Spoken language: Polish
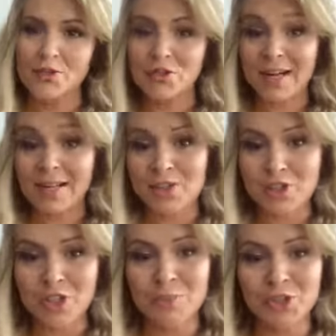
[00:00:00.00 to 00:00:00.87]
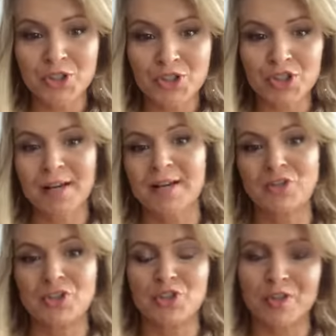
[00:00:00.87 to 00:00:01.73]
I ściągali z siebie ciężary,
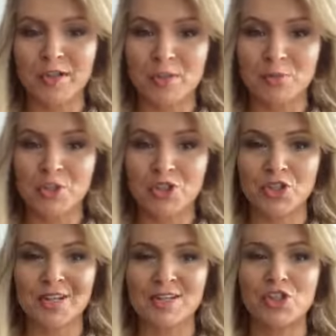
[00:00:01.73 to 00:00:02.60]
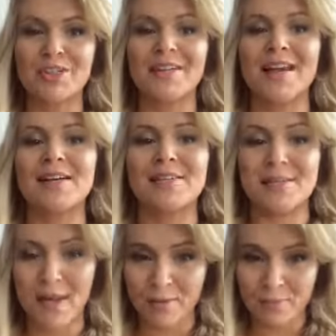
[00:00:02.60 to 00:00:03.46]
czyli ściągali sobie ciężary, że ja
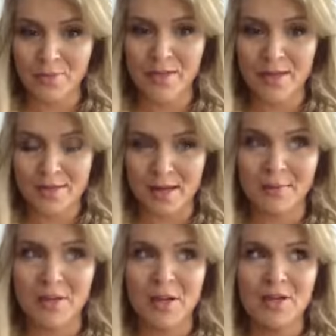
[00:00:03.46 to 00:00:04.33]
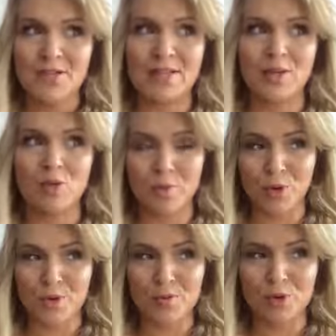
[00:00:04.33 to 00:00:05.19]
sam, ja sam, z takim
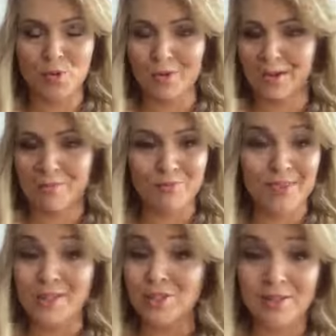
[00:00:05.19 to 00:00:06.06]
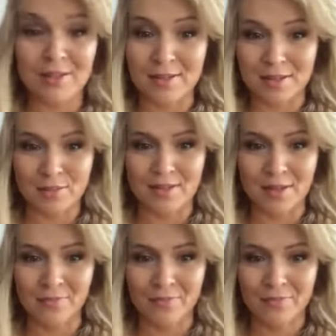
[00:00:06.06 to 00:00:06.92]
głębokim zrozumieniem, ja nigdy nie jestem
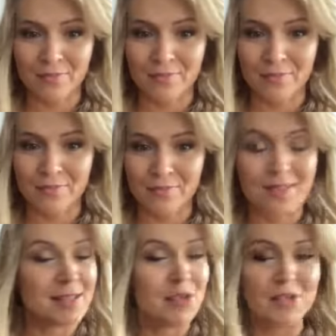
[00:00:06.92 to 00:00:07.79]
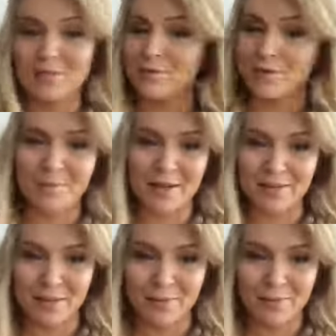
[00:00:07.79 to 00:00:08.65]
sam. Ja zawsze jestem
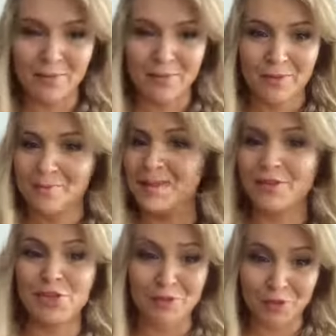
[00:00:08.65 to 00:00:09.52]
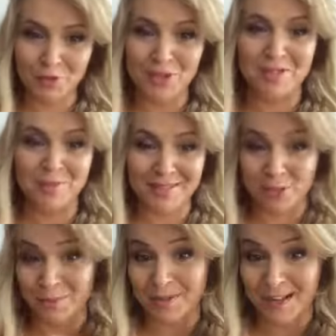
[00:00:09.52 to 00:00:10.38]
wsparty My zawsze w tym wszystkim
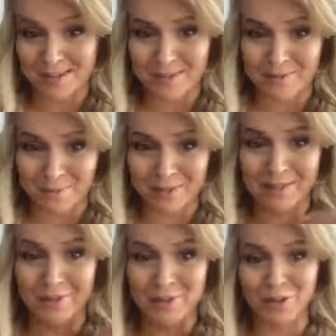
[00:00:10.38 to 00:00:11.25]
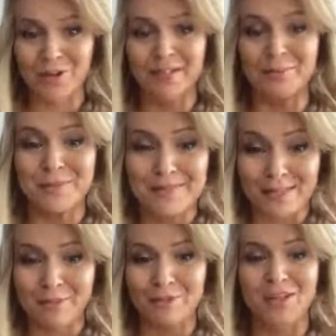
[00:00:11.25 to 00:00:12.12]
jesteśmy razem, bo tak naprawdę, kochani, my
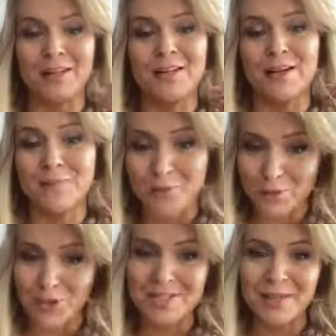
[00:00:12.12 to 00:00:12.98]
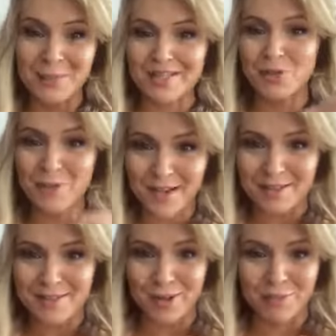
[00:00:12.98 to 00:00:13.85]
zawsze we wszystkim jesteśmy
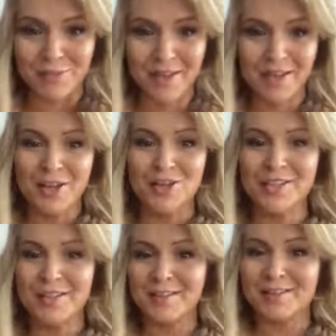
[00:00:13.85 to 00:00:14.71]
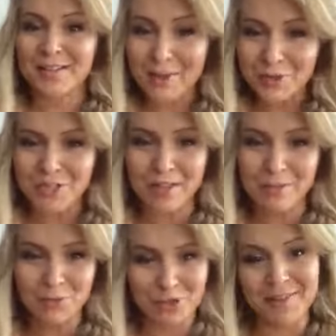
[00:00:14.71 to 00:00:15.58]
razem. Czyli zawsze
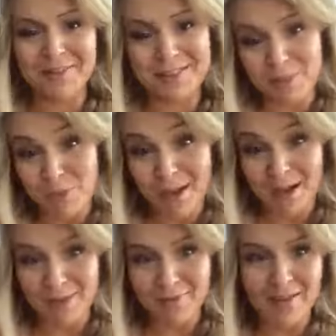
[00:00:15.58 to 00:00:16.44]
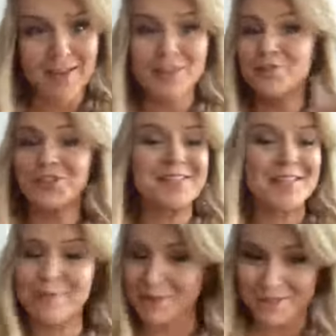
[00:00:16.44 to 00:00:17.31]
przy Was jestem ja i
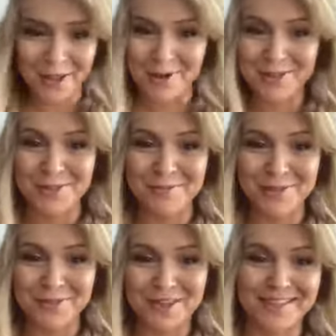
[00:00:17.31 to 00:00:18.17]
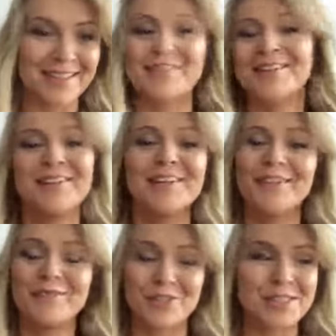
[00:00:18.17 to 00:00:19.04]
wszystkie pozostałe osoby świata.
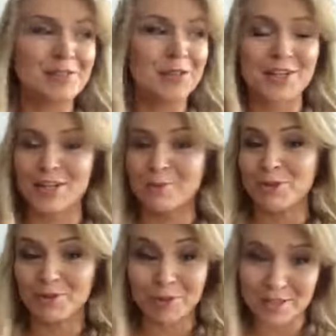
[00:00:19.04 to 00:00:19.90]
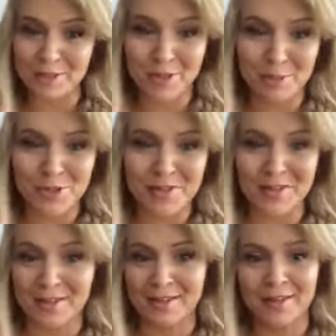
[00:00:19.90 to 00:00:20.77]
I wszyscy wyrażamy się właśnie w tej
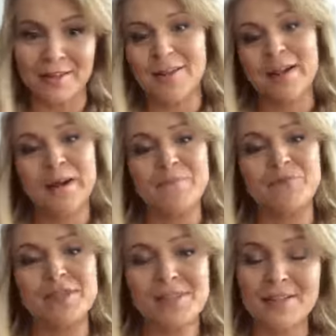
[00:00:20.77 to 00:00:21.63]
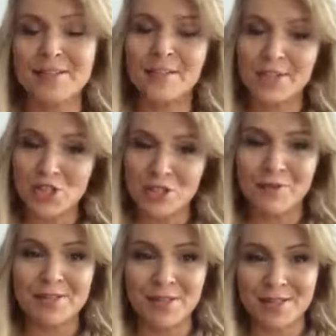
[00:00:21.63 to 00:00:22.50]
boskiej energii, więc serdecznie
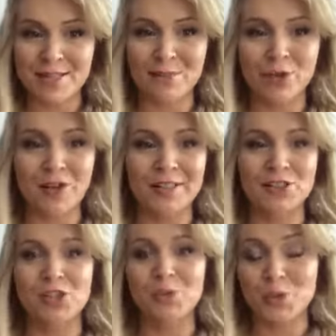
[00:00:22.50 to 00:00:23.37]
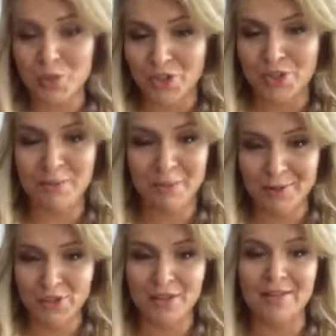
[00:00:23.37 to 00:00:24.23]
Was zachęcam, kochani, żebyśmy dzisiaj
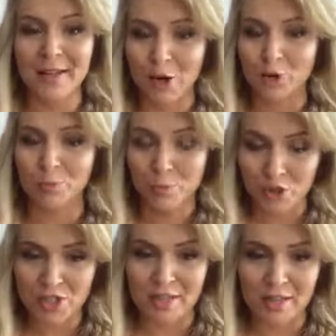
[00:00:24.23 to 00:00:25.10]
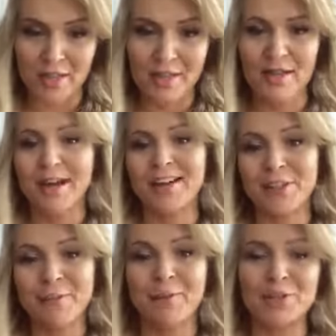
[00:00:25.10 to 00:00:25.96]
popatrzyli na odpuszczenie. Ale nie